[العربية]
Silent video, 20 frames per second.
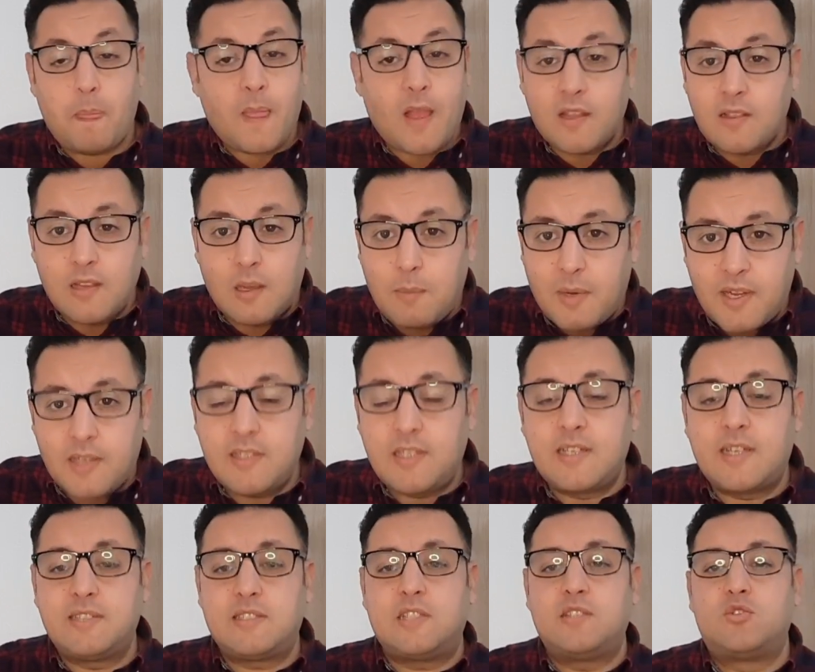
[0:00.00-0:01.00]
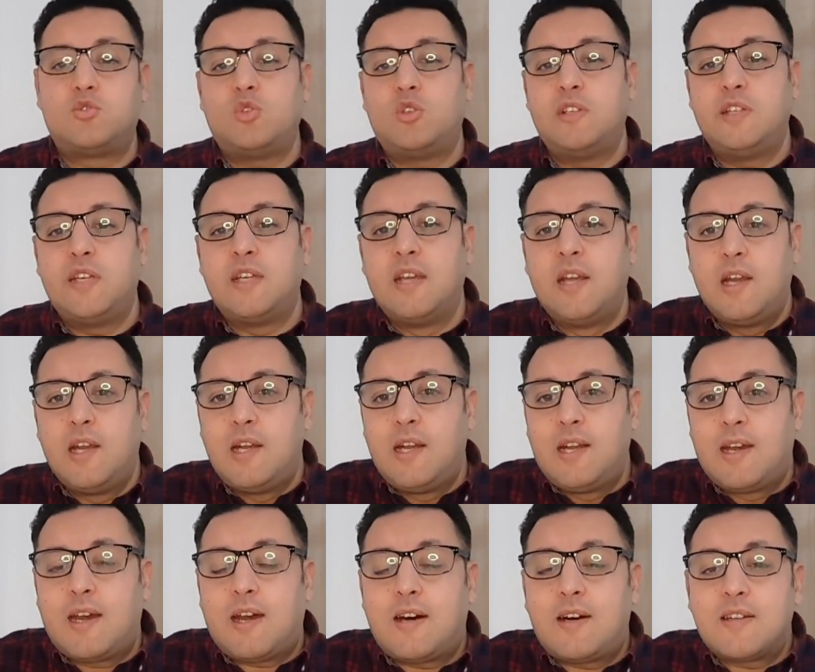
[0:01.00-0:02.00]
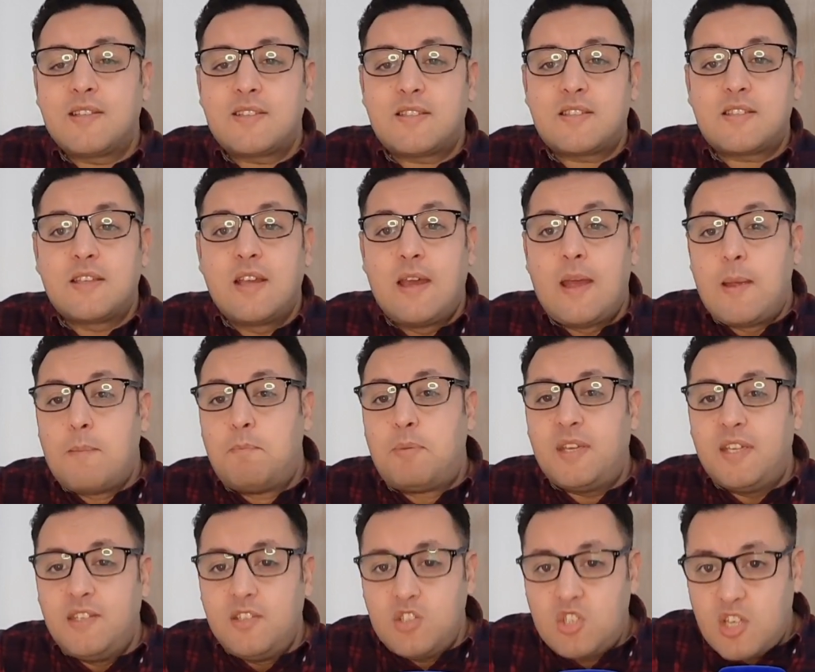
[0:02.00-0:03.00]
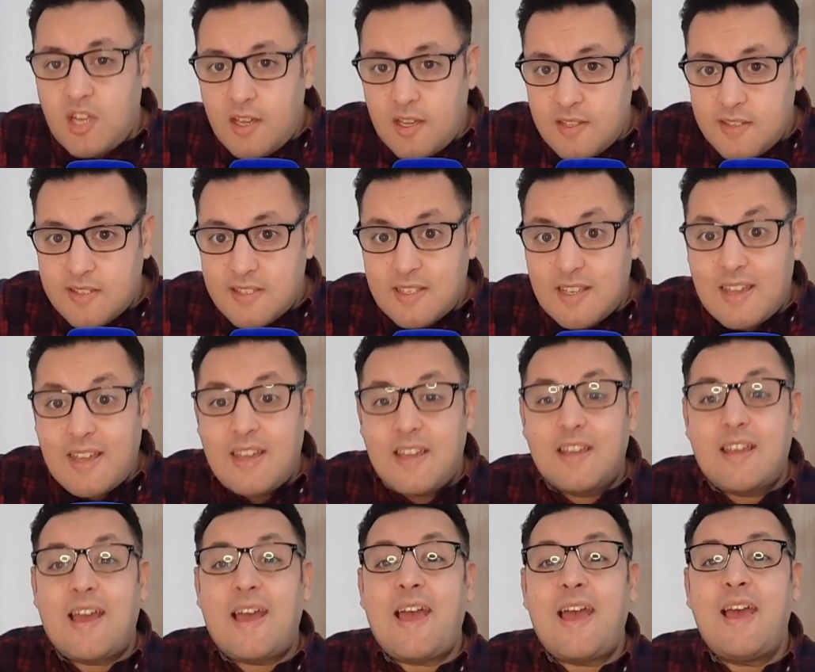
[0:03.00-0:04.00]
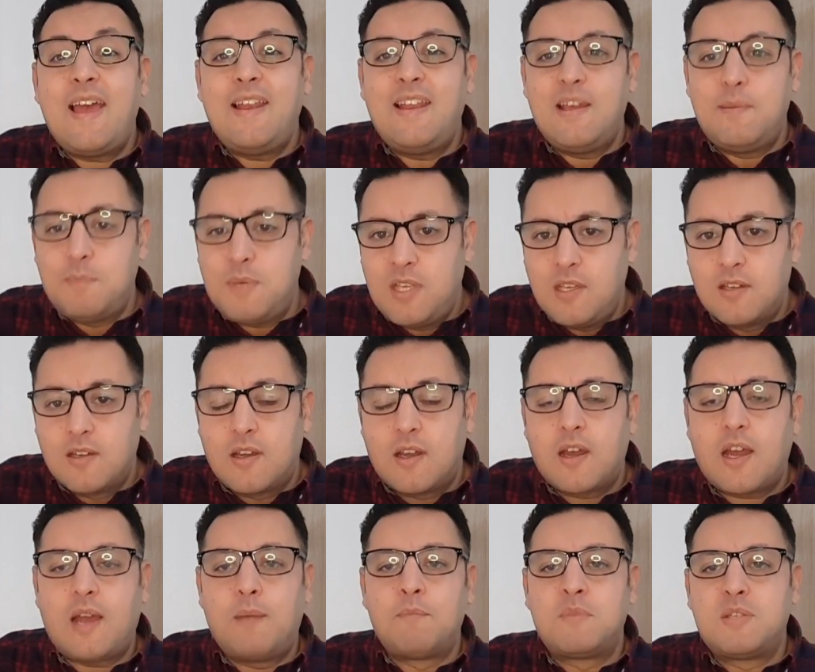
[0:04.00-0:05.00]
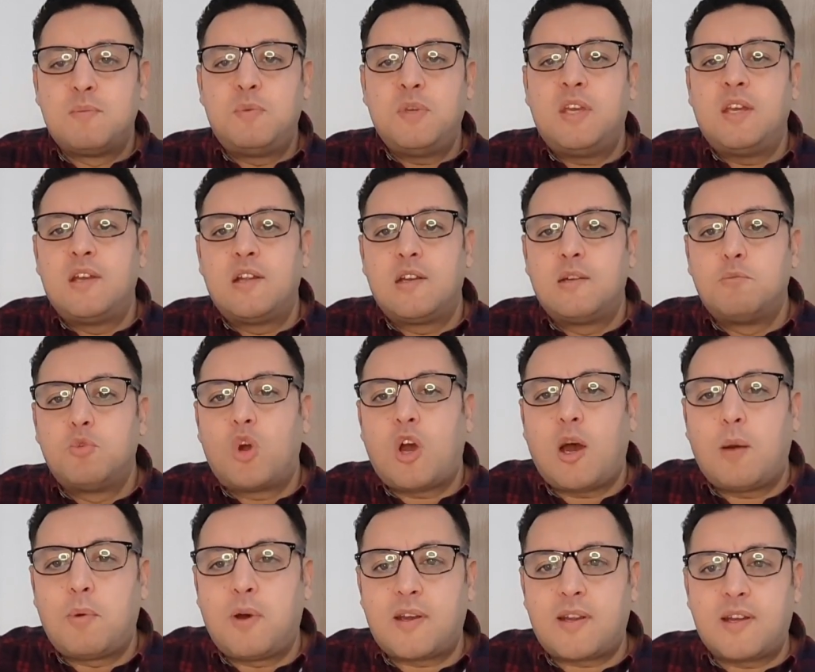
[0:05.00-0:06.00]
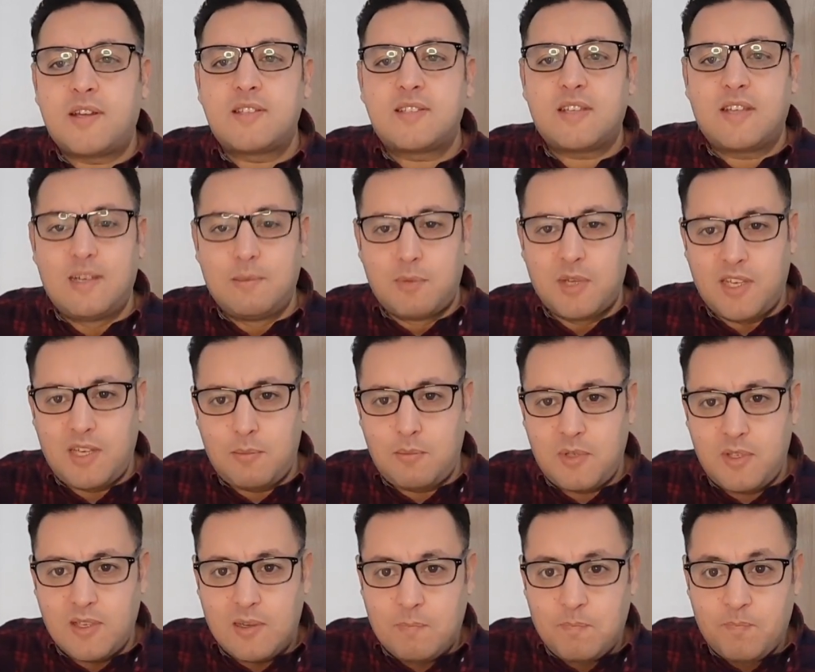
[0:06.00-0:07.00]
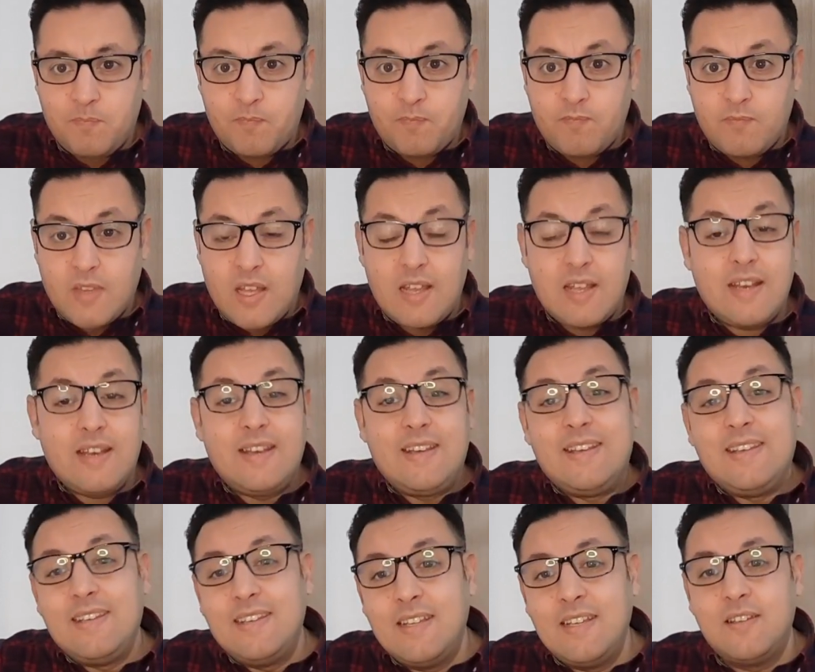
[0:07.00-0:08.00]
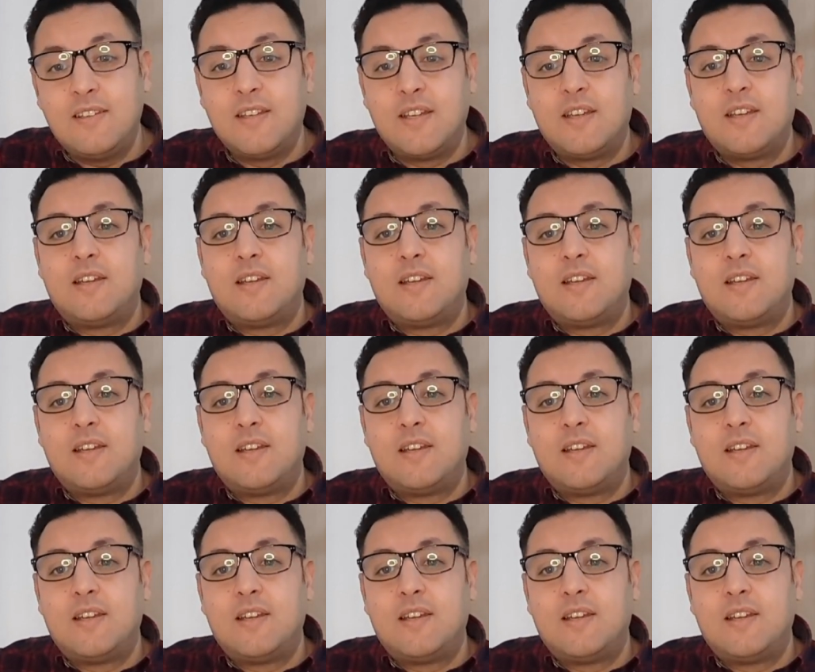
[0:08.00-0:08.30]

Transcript: هذا الخبر هذا اللي غنتحدثوا عليه خاص بانجاز عالمي قامت به المخابرات المغربيه اللي